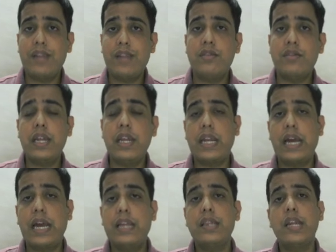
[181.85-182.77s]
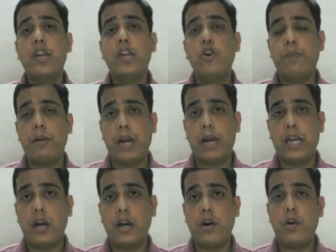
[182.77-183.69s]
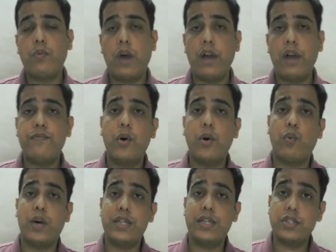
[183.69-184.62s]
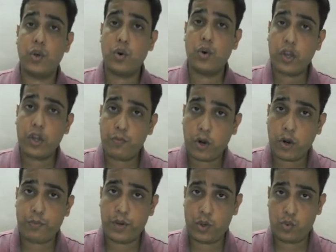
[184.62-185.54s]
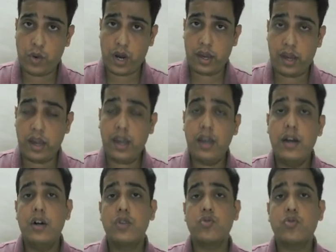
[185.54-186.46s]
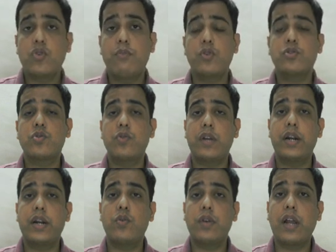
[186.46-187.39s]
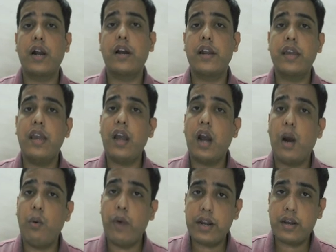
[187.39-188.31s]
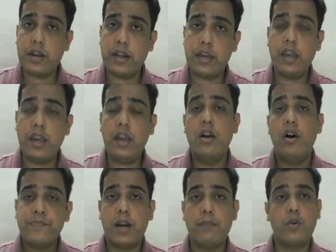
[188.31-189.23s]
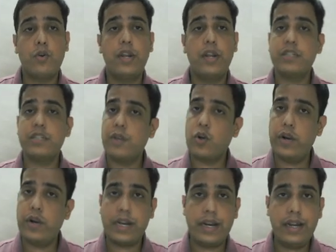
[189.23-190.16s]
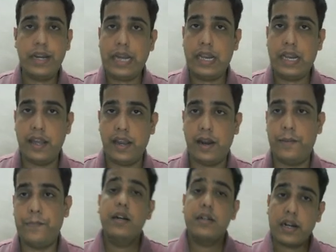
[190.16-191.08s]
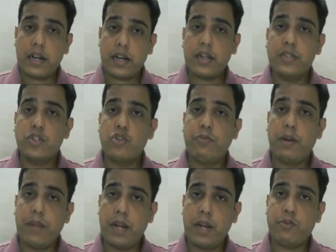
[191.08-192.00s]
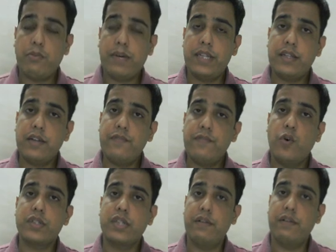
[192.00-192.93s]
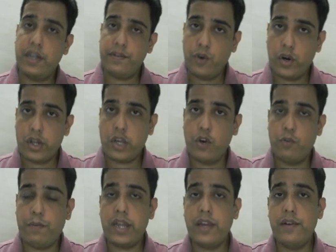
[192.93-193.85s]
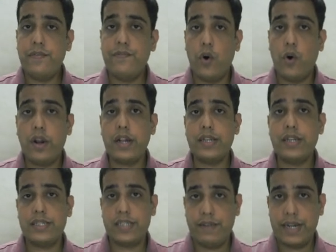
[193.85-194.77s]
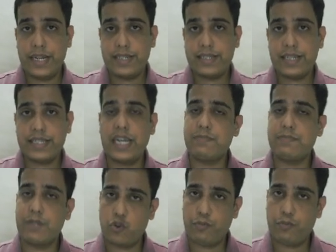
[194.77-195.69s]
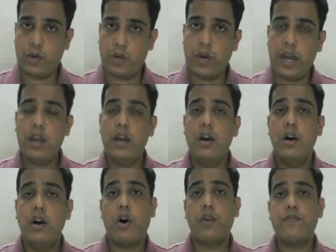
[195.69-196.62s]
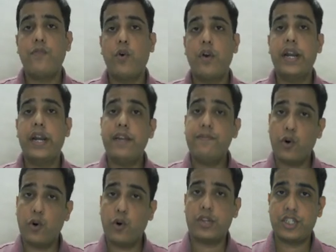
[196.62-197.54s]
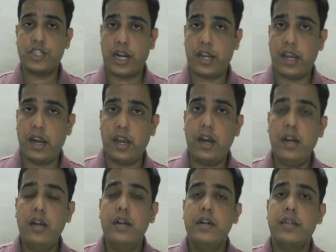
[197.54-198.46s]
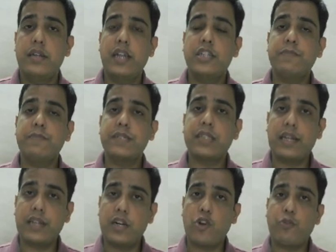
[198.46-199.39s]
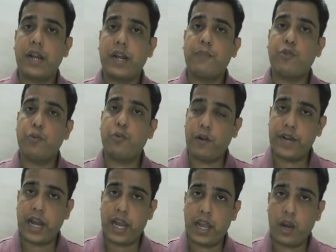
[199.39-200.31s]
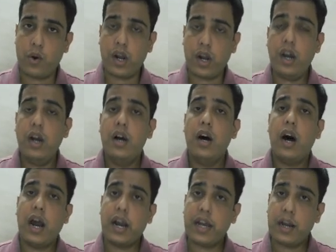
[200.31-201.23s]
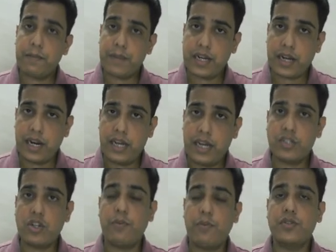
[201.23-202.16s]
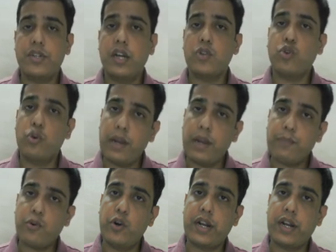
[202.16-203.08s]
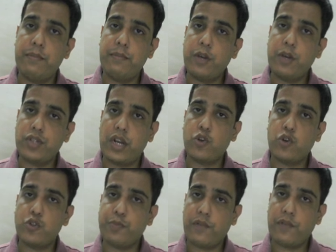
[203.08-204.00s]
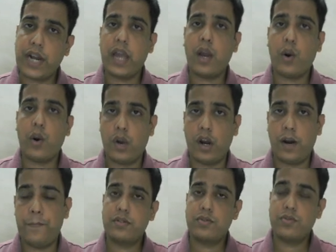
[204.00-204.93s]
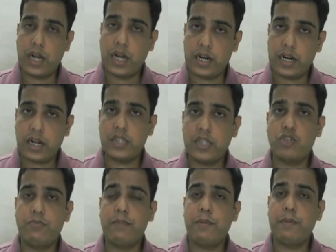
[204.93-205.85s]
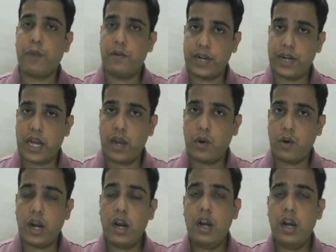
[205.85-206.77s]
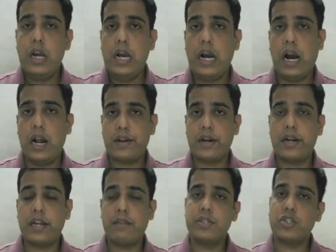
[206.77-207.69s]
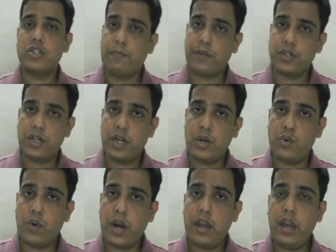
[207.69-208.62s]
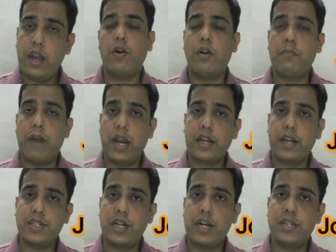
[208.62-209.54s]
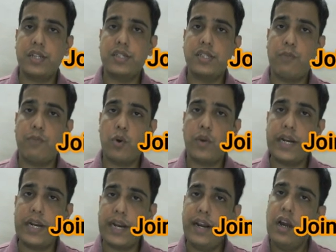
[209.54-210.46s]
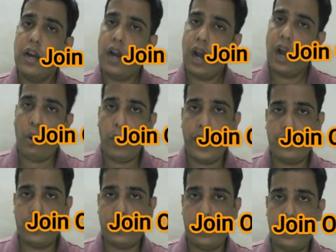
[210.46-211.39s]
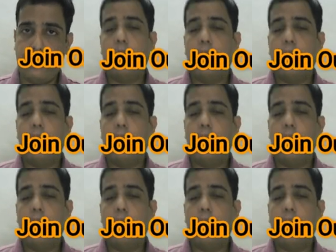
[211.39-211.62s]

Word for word: वन थ्री नाइन थ्री के ऊपर बाई था और वन वन फोर जीरो के ऊपर ओपन हुआ है तो हम लोग इसको ट्रेड को क्या करेंगे अवॉइड करेंगे हम लोगों ने इसमें कोई ट्रेड नहीं लिया टाटा कंज्यूमर मैंने आपको बता दिया था 474 के ऊपर ये 476 के आसपास ओपन हुआ है और 484 तक जाके आया यानी इसमें सात आठ रुपए का आपको प्रॉफिट आया होगा अगर आपने ट्रेलिंग स्टॉप लॉस किया तो भी आपको इंट्राडे में कुछ ना कुछ प्रॉफिट आया होगा सो टाटा कंज्यूमर में प्रॉफिट आया होगा अल्ट्राटेक में स्टॉप लॉस ट्रिगर हुआ है और बालाकृष्ण इंडस्ट्रीज हम लोगों ने ट्रेड अवॉइड किया है